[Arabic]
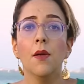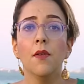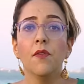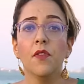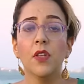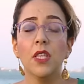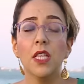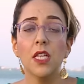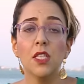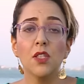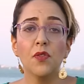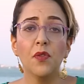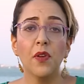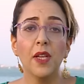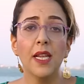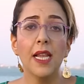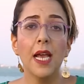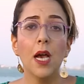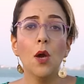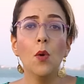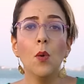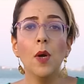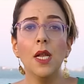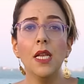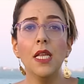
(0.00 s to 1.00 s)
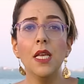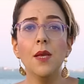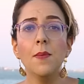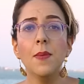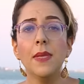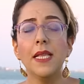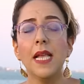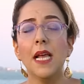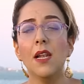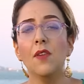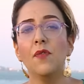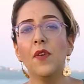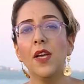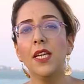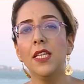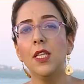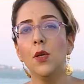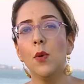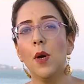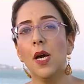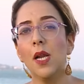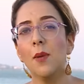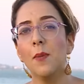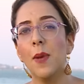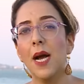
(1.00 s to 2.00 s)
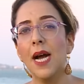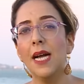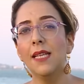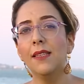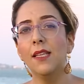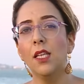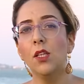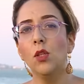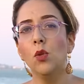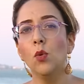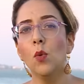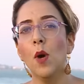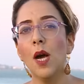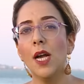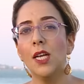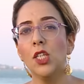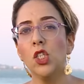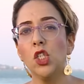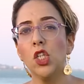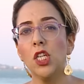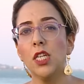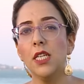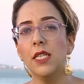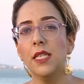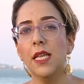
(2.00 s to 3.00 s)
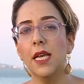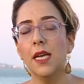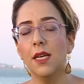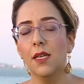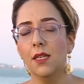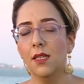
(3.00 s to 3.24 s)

في النصف الأول من 2024